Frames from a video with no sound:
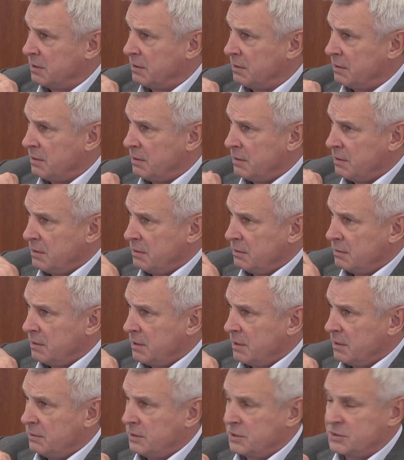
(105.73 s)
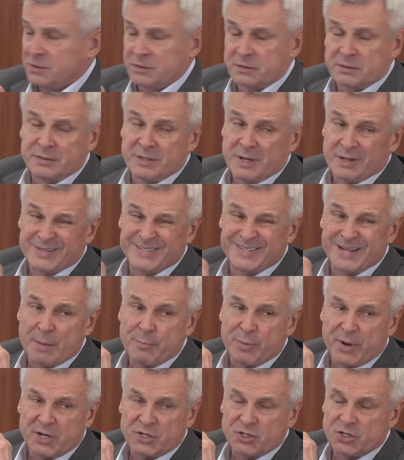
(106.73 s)
Ну в том-то и дело. Вот Значит, в этом году
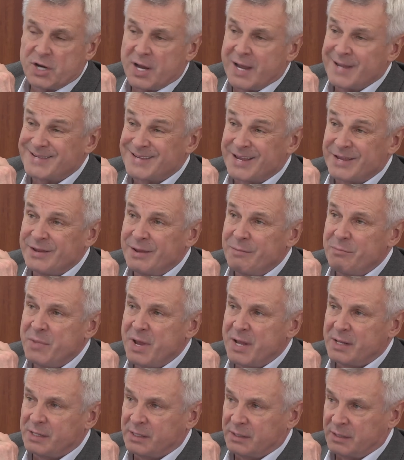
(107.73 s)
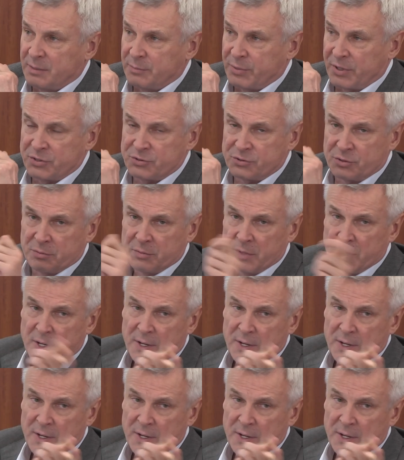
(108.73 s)
запрещается немедленно причем.